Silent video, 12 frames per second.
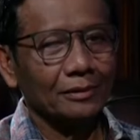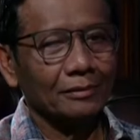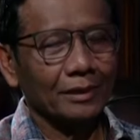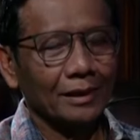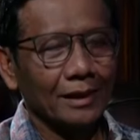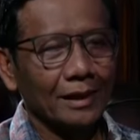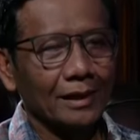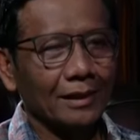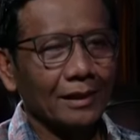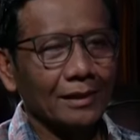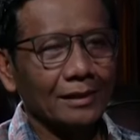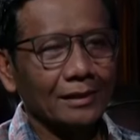bergerak
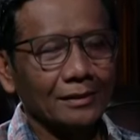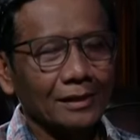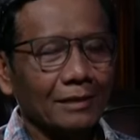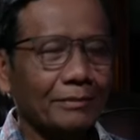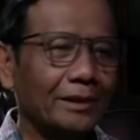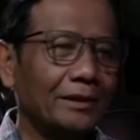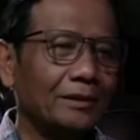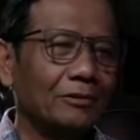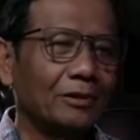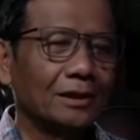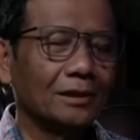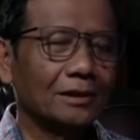karena selama ini
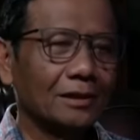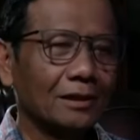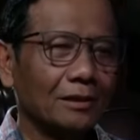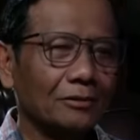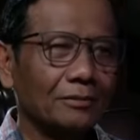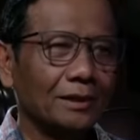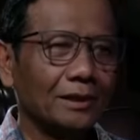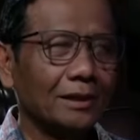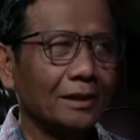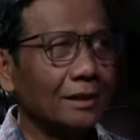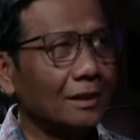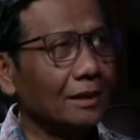juga saya selalu
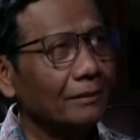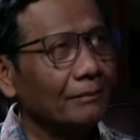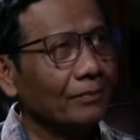melirik ya